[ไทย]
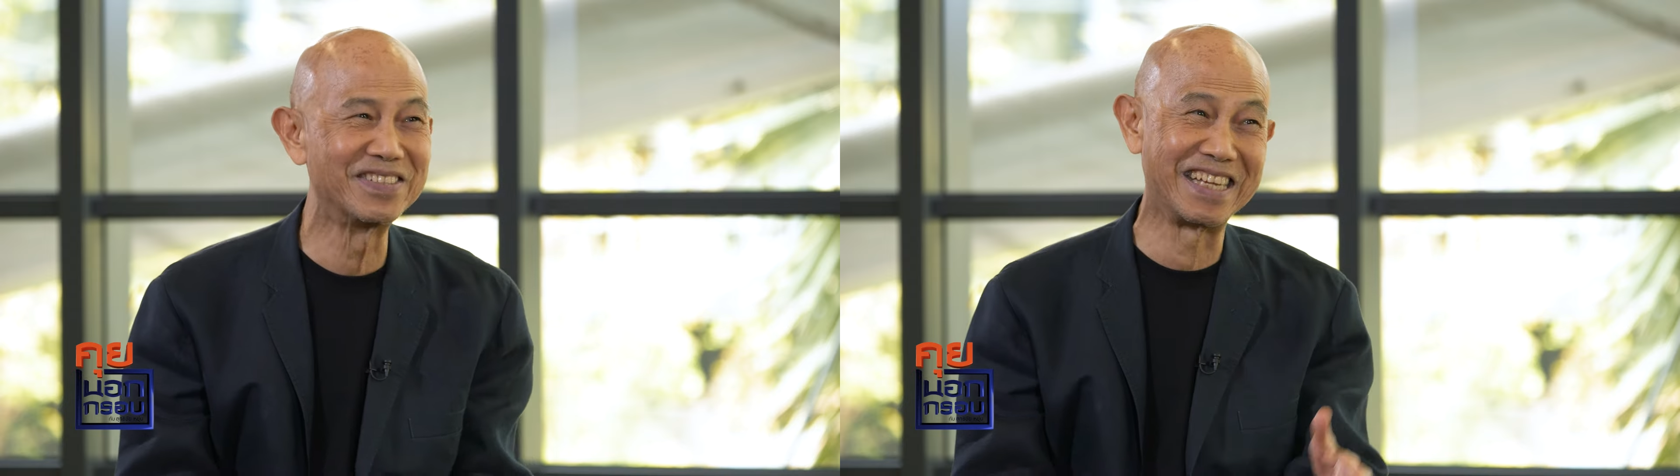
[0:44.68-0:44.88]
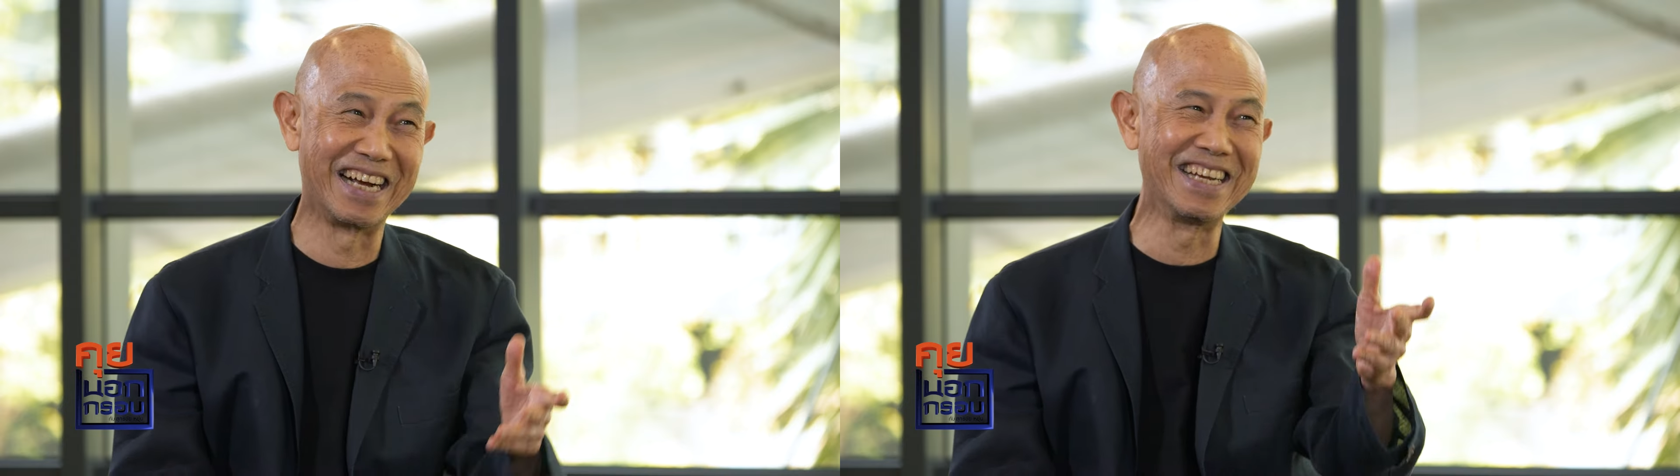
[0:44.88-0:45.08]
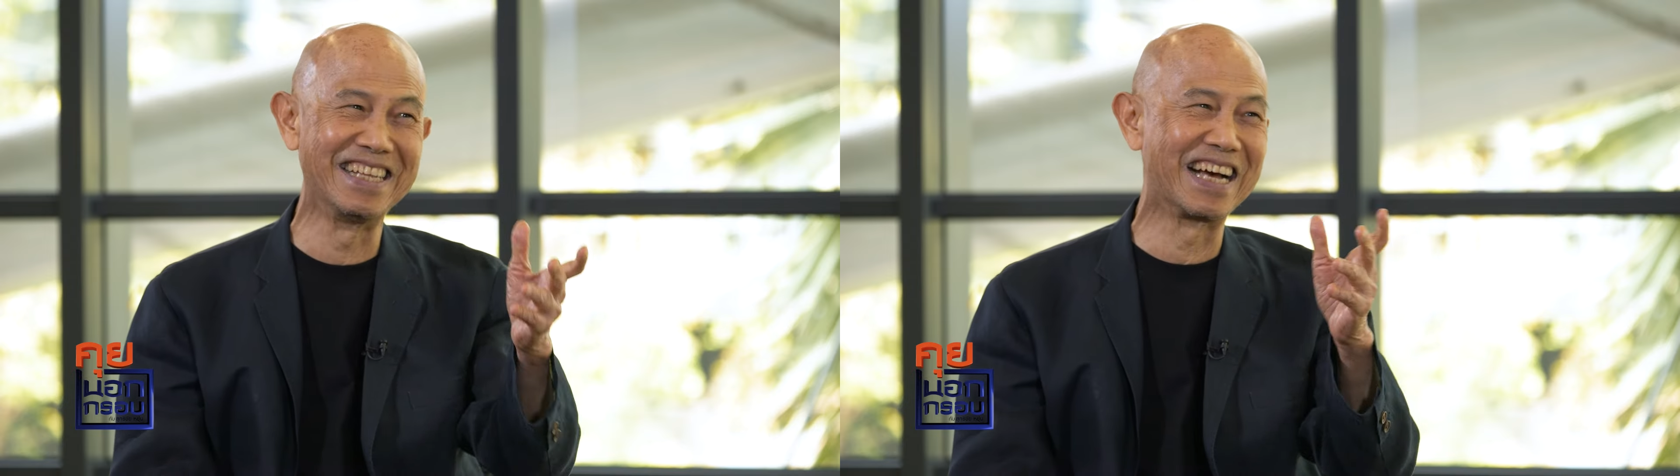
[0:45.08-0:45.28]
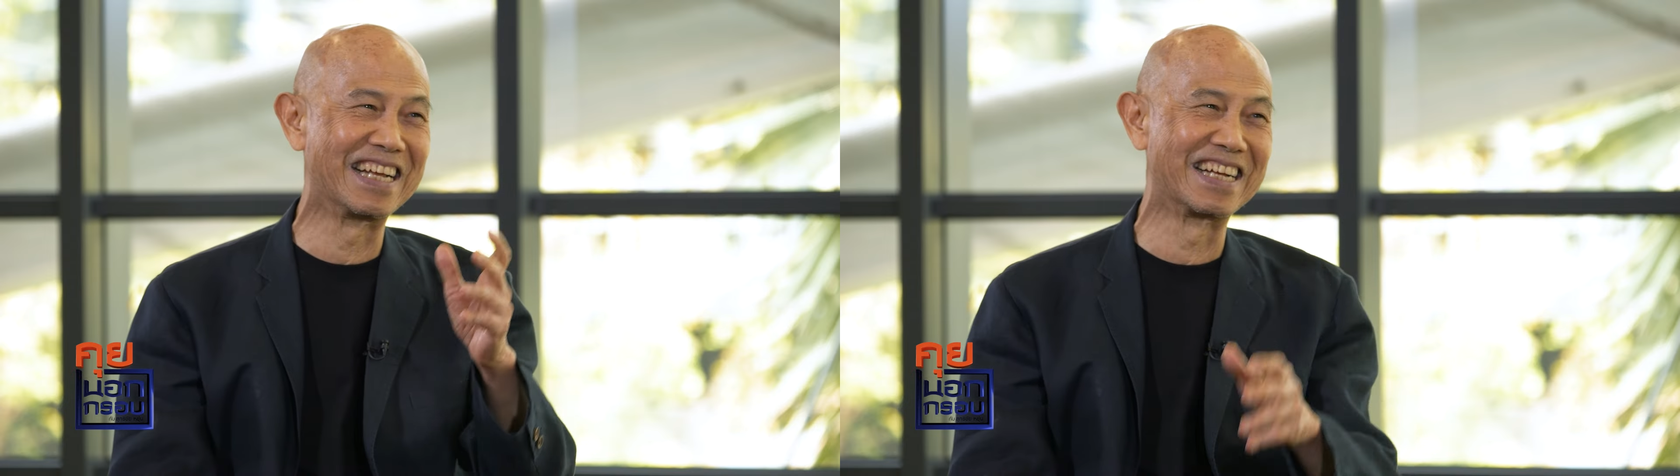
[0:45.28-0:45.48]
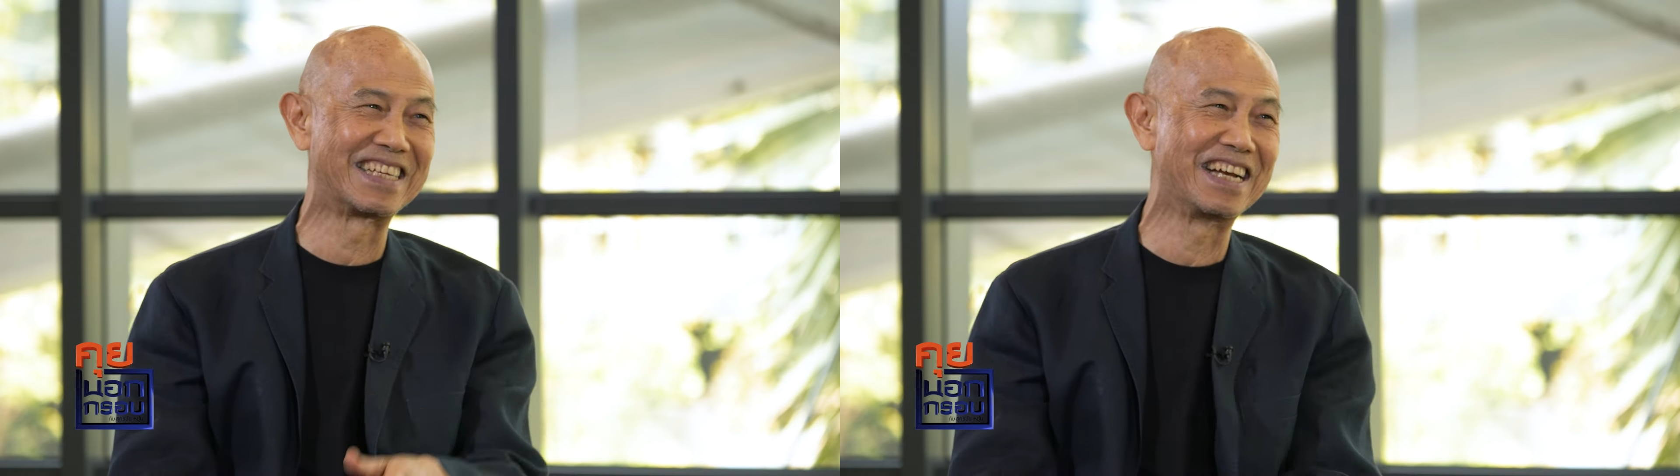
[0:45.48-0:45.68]
เสียงนินทา
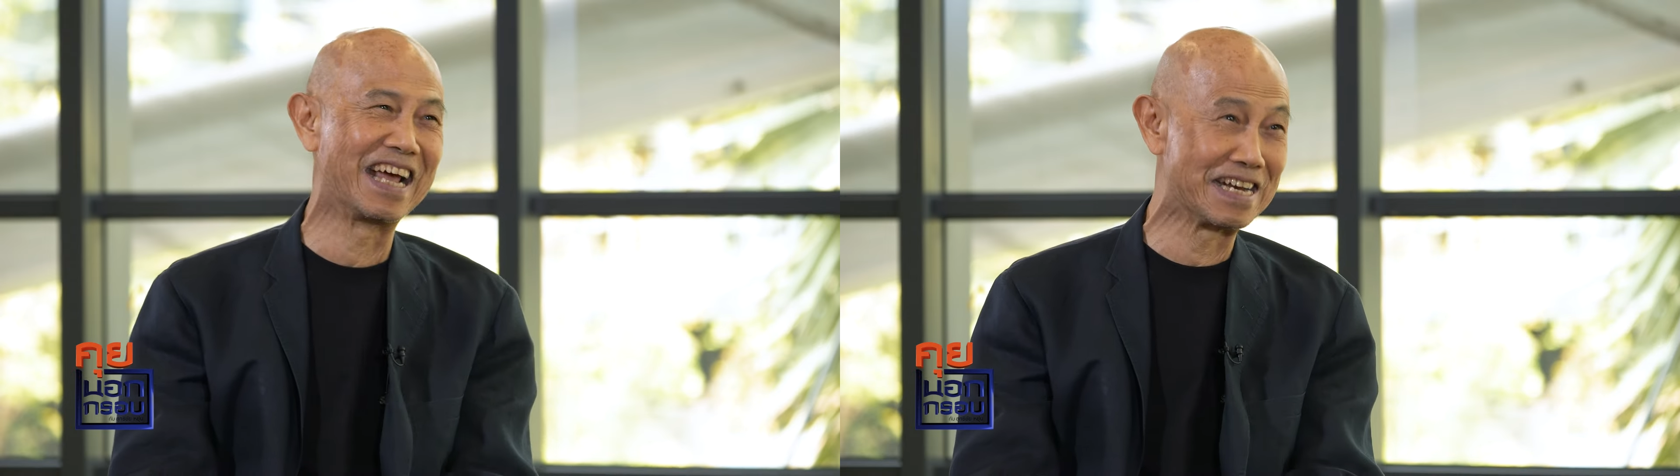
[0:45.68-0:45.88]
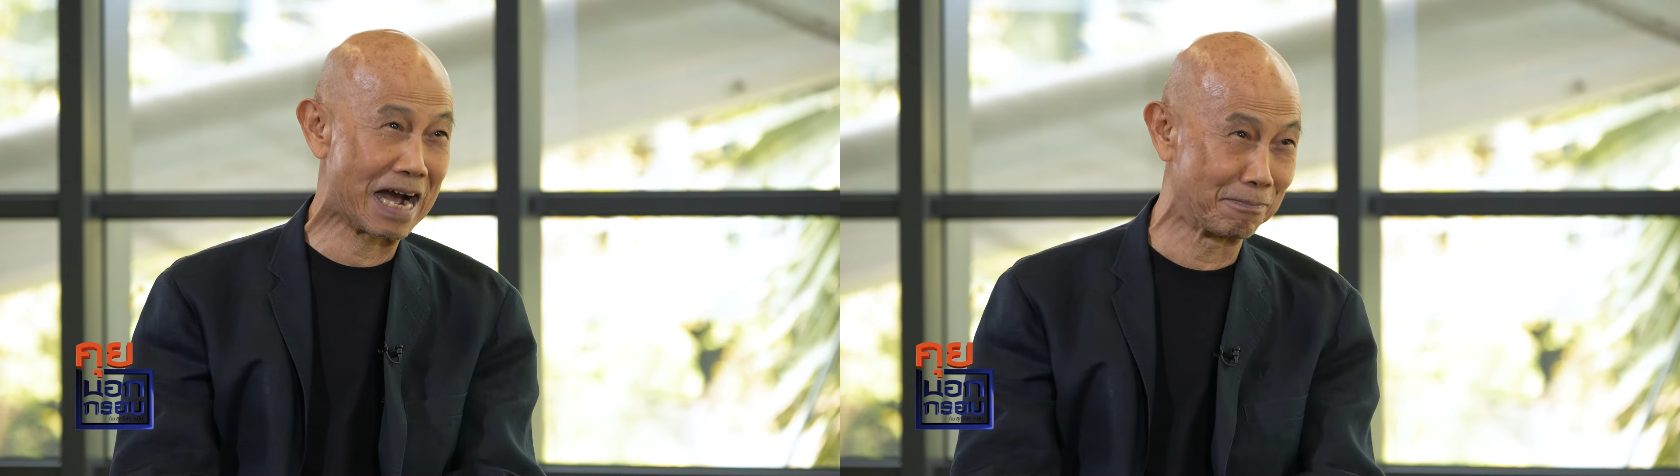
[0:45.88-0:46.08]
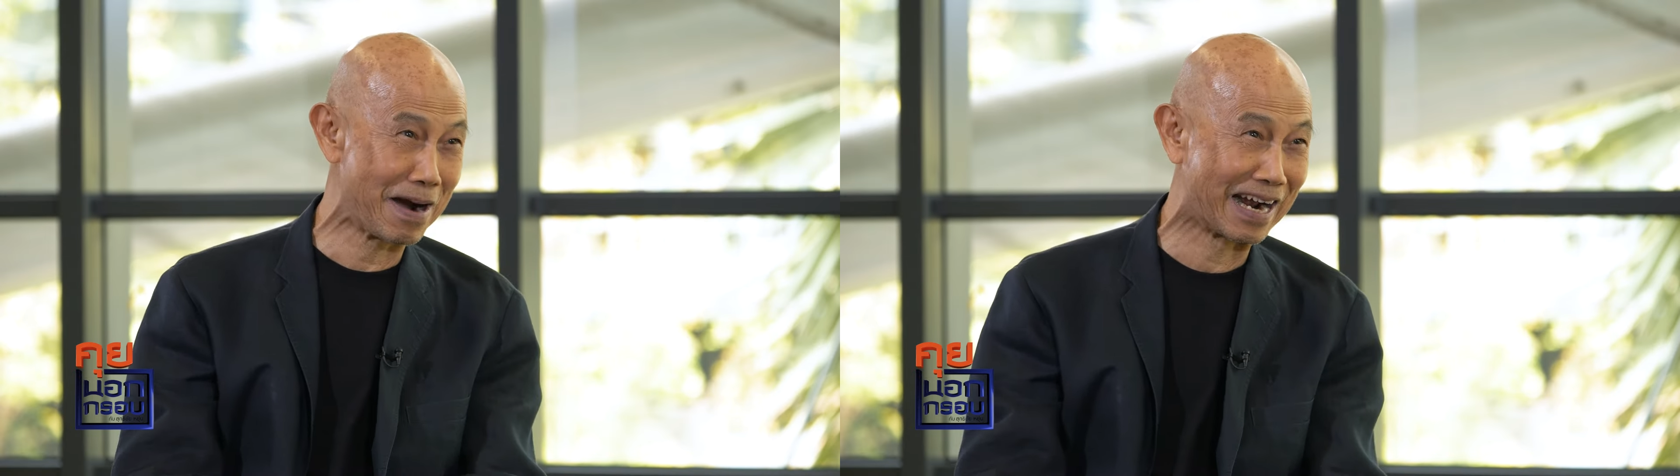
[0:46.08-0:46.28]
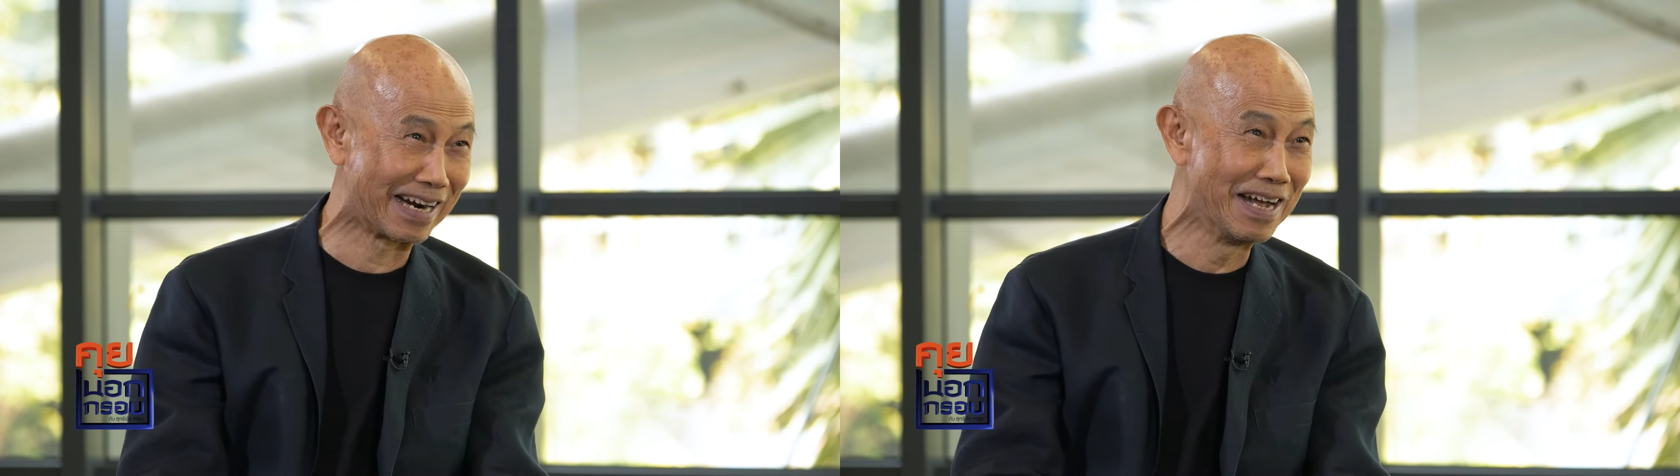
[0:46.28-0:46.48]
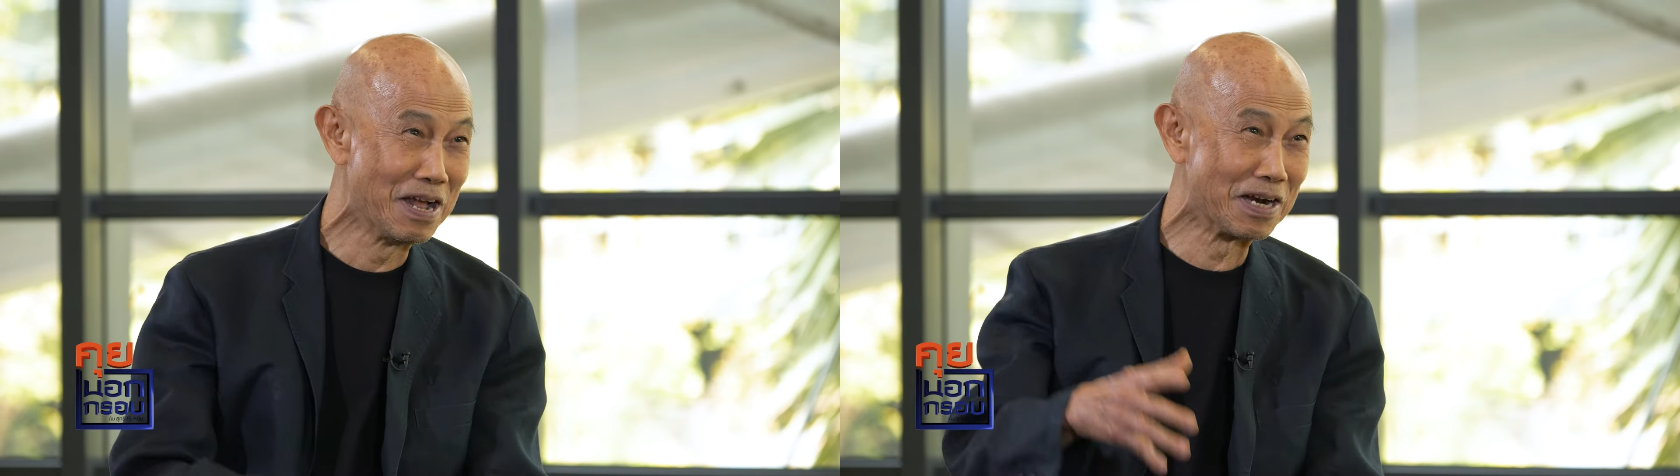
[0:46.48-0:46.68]
จากชายแดนดังมาก
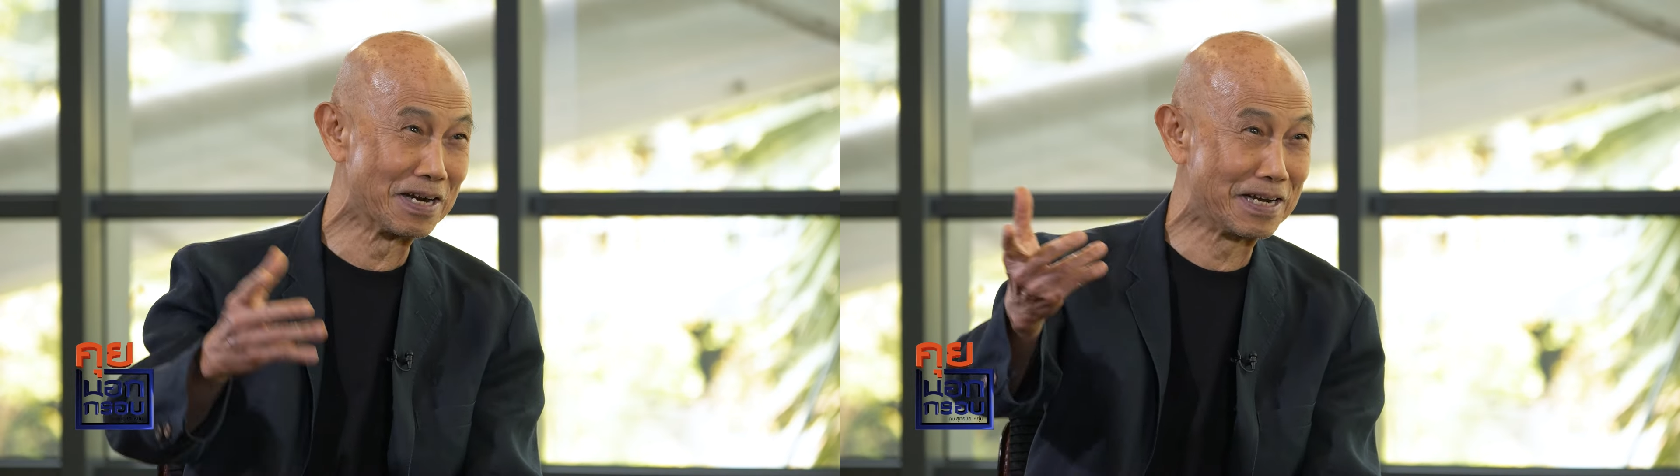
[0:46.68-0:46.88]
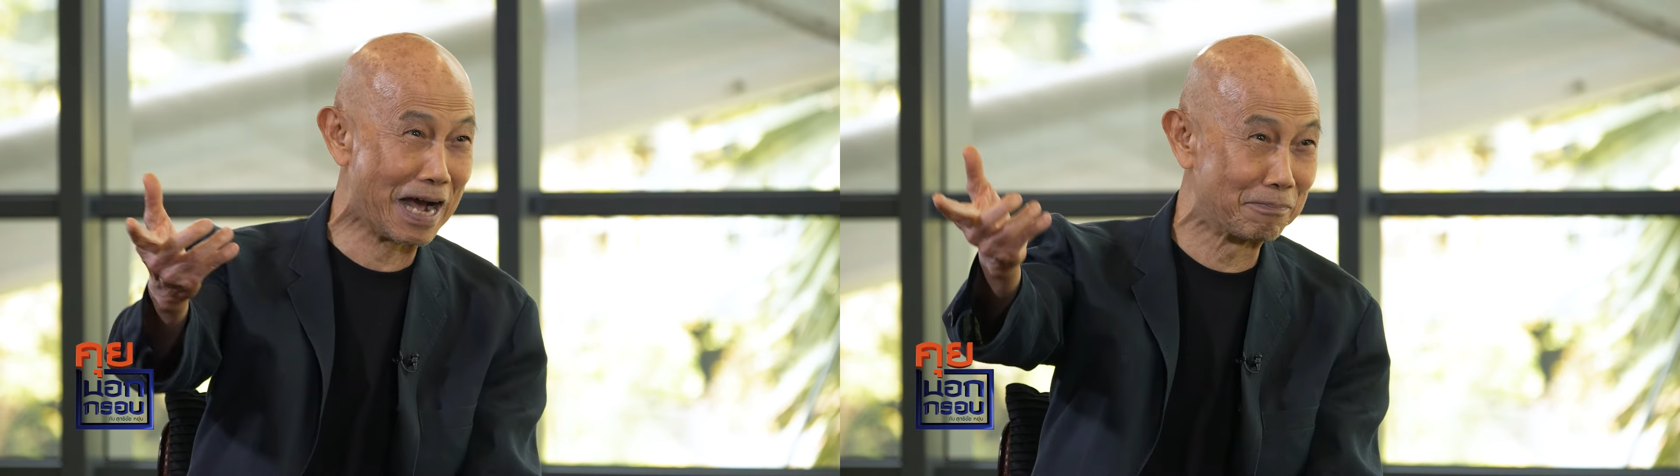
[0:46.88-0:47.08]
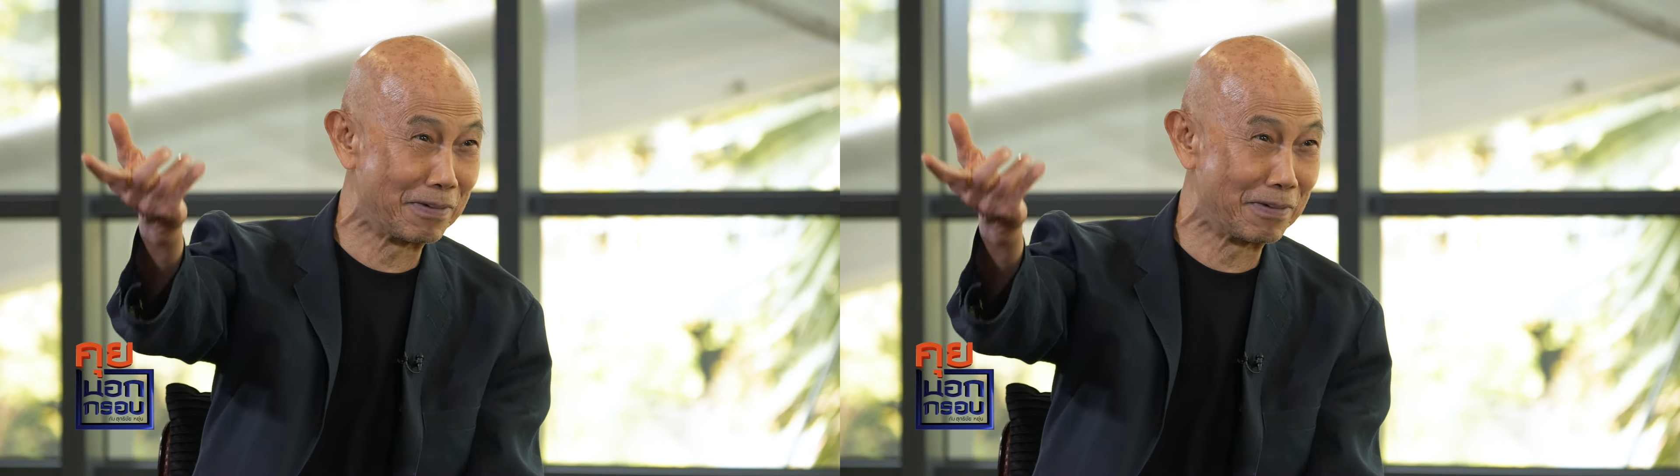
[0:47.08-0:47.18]
นะ มันดังดัง